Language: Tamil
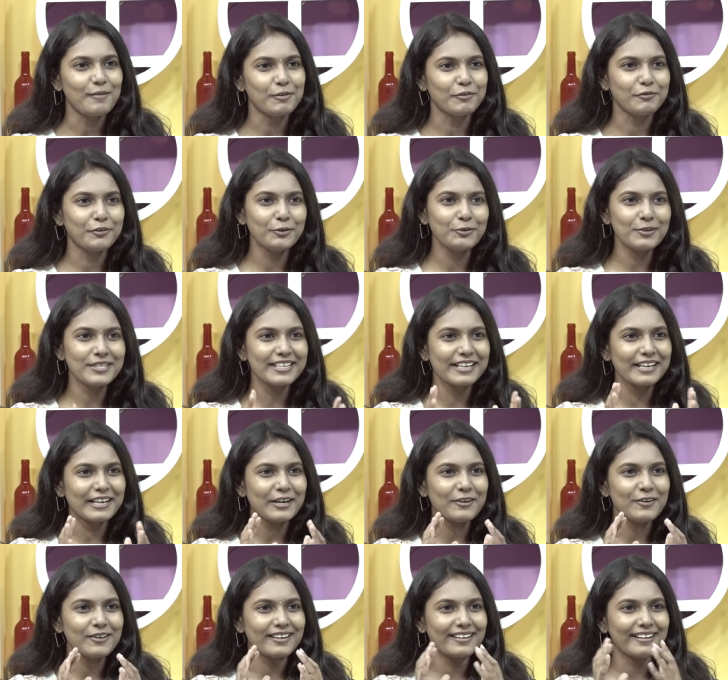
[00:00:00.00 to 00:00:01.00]
அப்போ
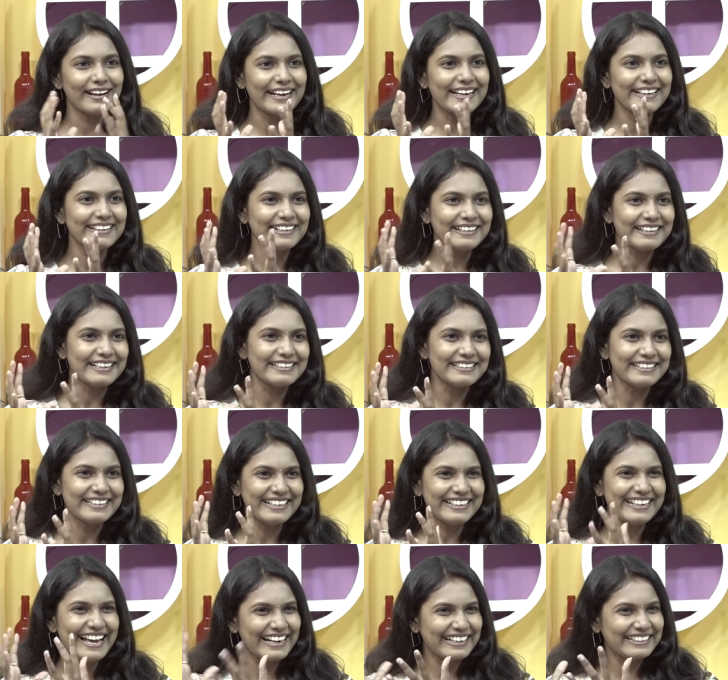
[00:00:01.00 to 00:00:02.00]
ஃப்யூச்சரில் ஒரு ரைட்டர்
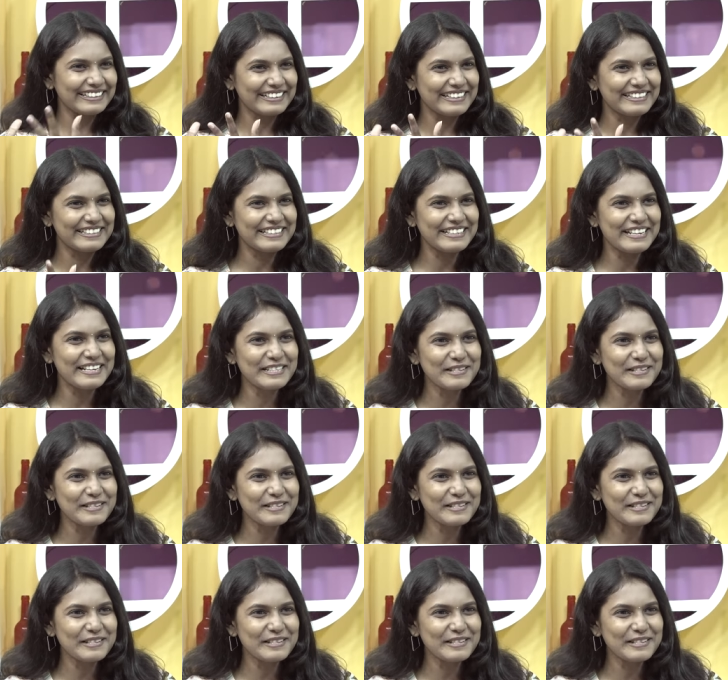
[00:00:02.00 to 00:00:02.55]
நந்தினி டேரக்டர் நந்தினி